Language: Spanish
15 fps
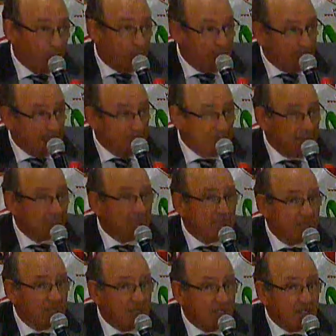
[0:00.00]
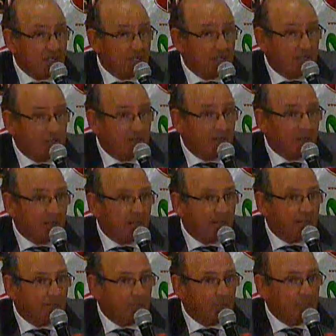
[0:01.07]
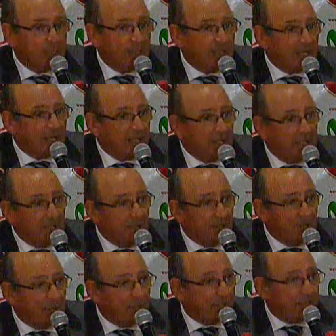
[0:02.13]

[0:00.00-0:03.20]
bien y de no estar lejos de